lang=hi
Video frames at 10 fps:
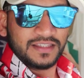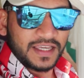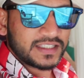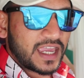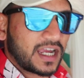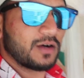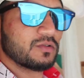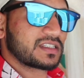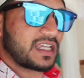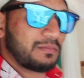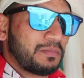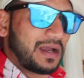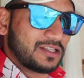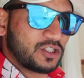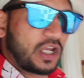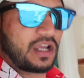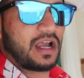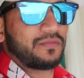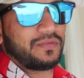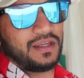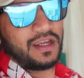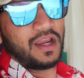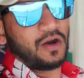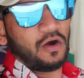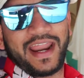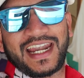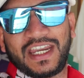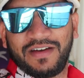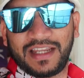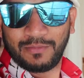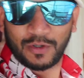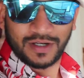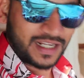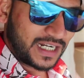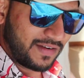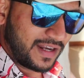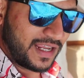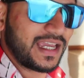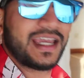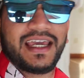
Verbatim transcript: दिख जाएगा उसके बाद जो है काफ़ी और एक्टिविटी हम लोग करने वाले